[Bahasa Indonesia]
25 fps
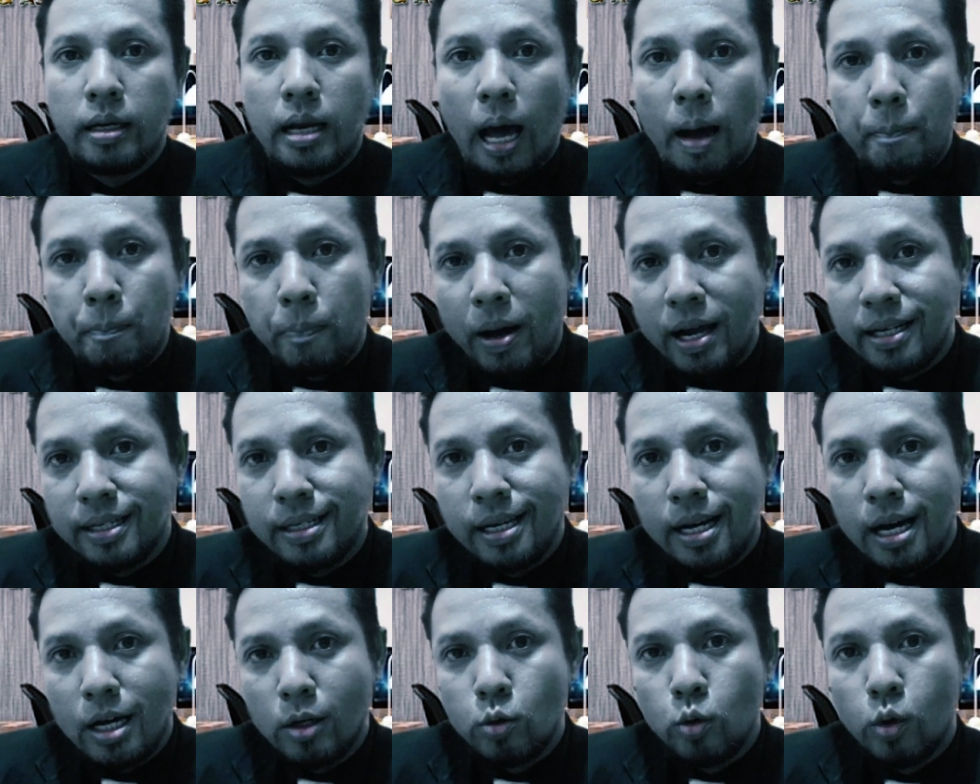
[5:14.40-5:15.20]

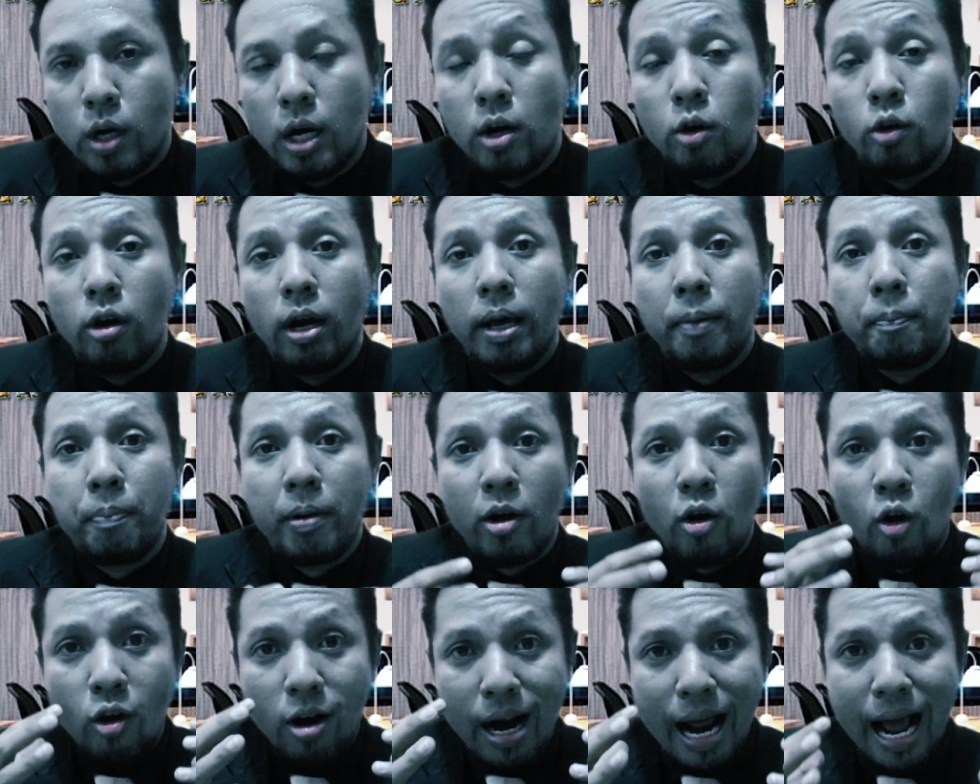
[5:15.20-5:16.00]
Dapat dilakukan oleh
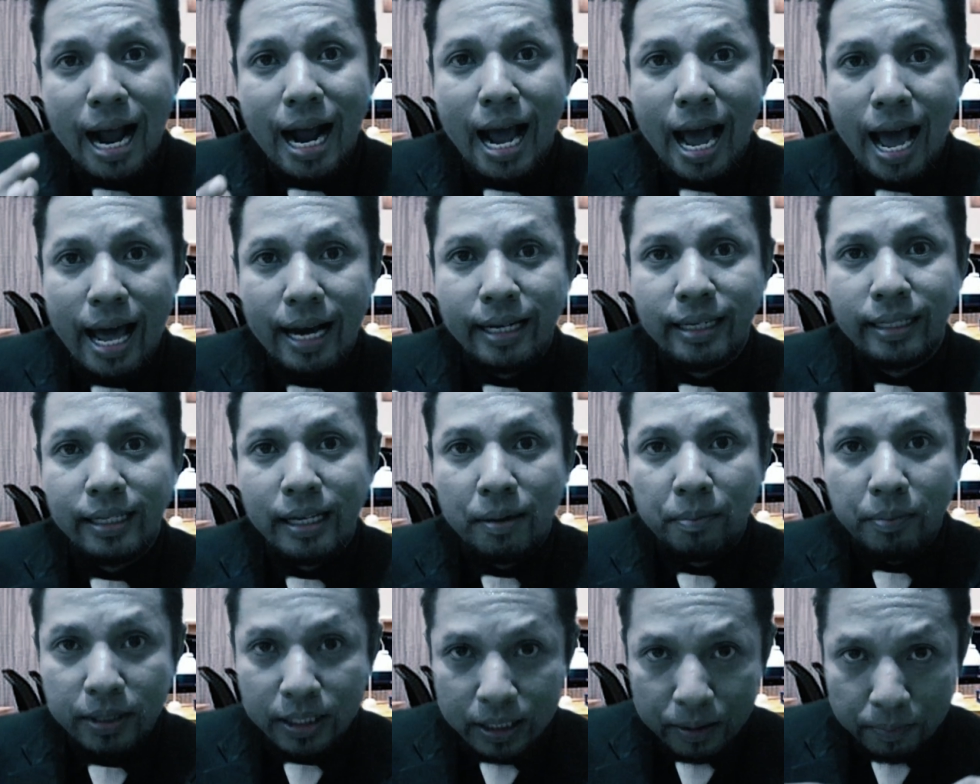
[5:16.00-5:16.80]
perorangan
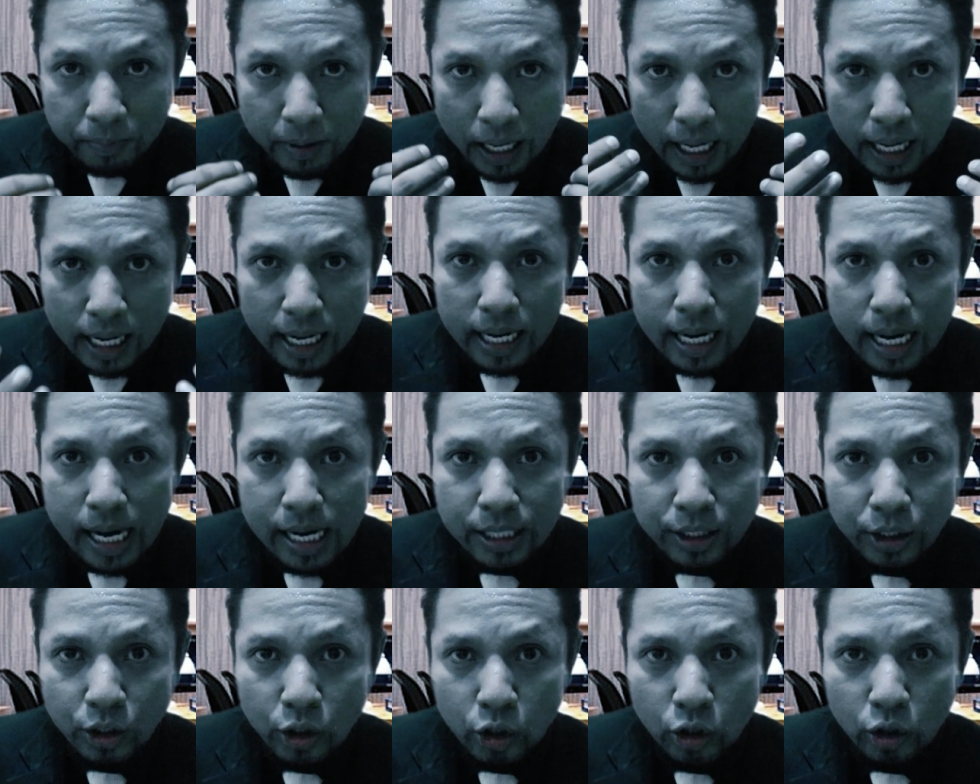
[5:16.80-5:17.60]
yang menciptakan
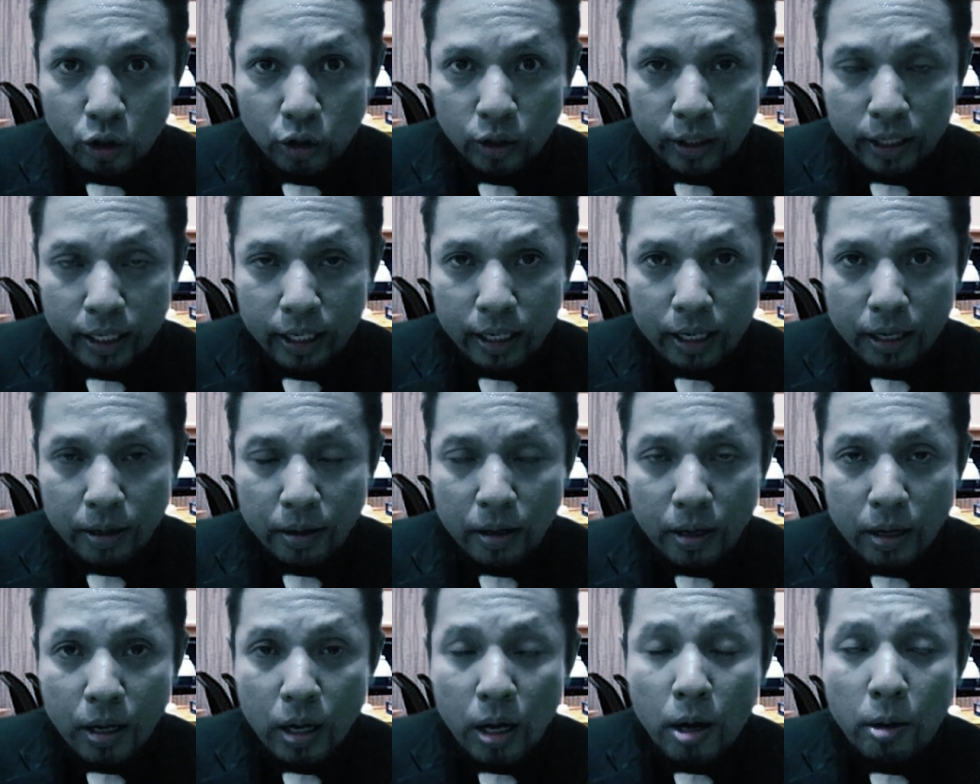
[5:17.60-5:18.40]
langsung
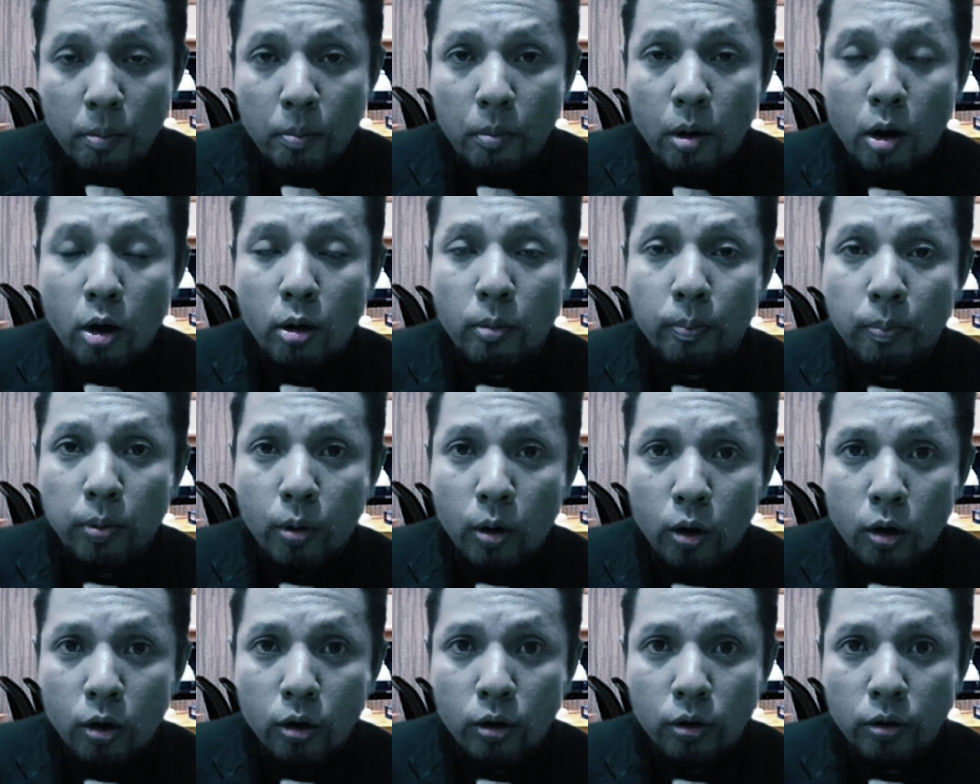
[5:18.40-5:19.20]
ya
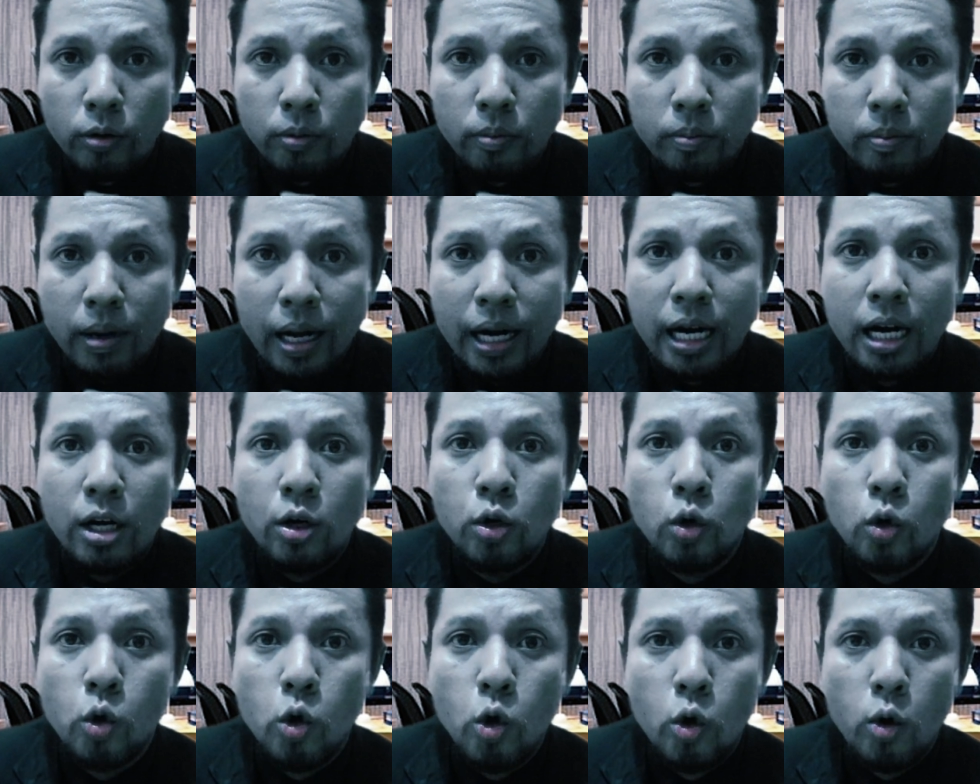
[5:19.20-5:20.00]
maupun badan
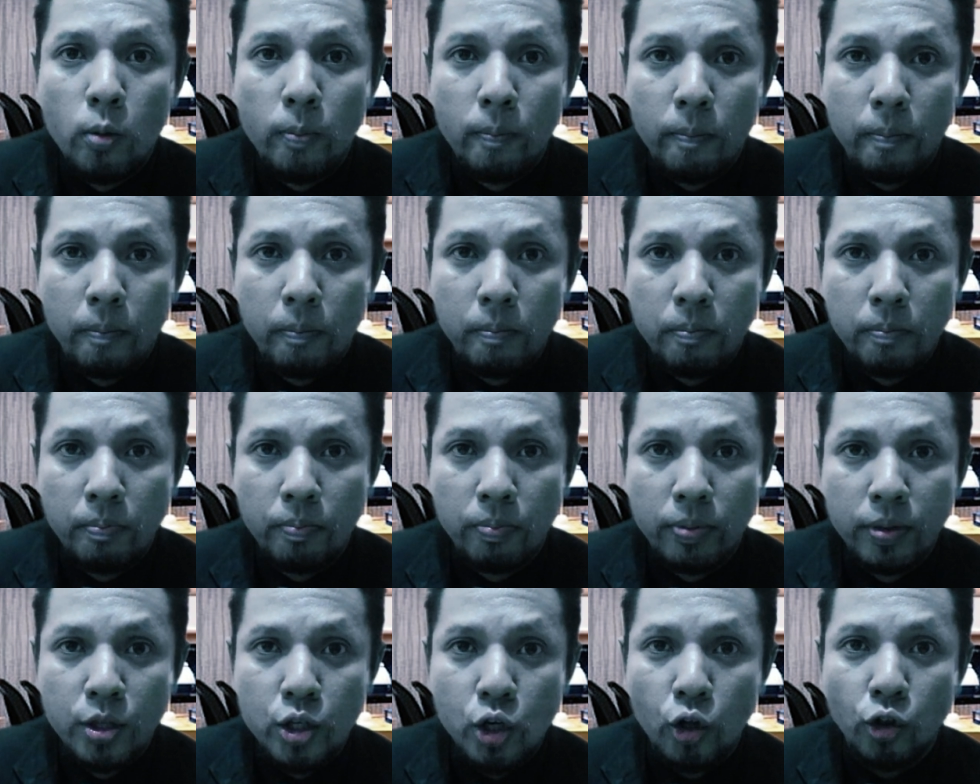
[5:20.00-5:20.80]
hukum.
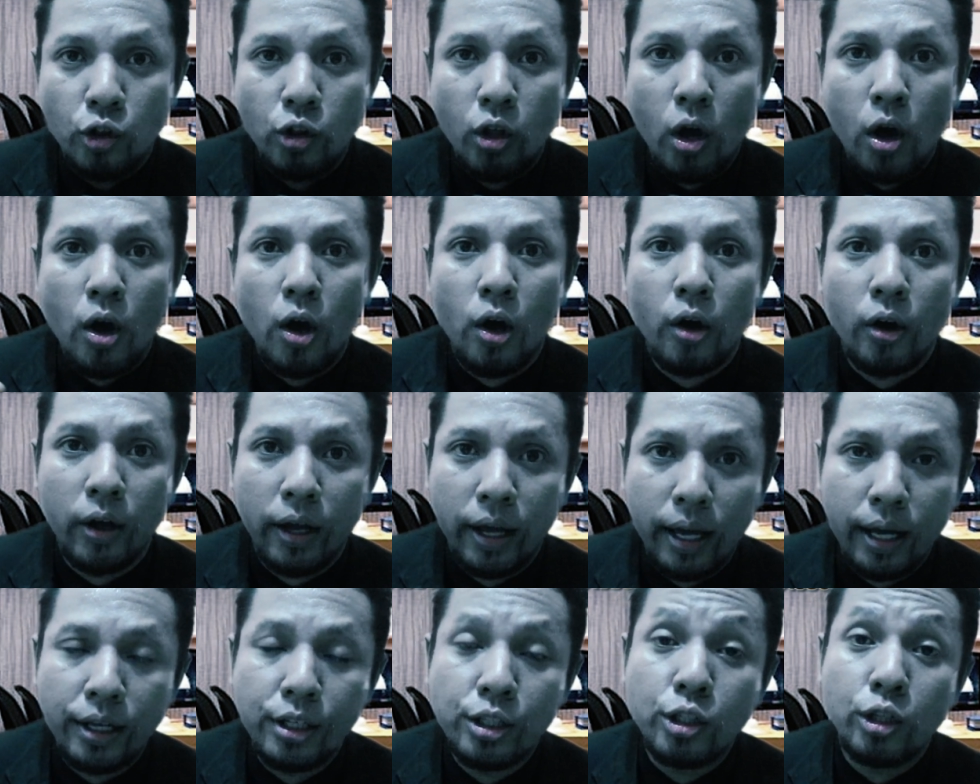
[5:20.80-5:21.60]
Contoh
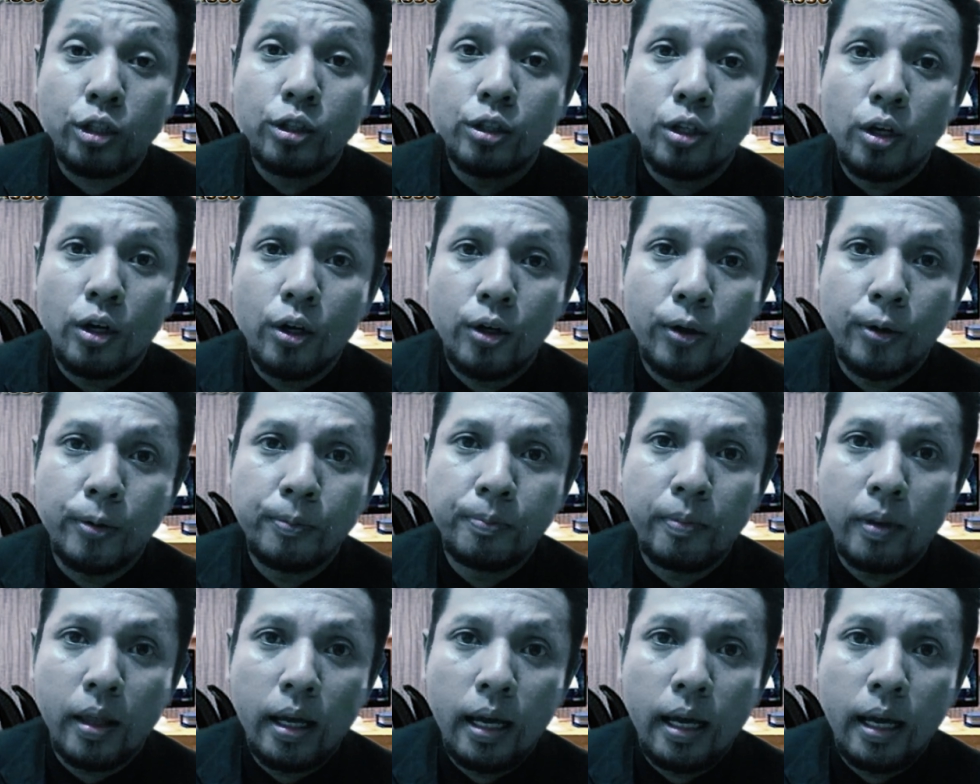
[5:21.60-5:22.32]
ya, contoh.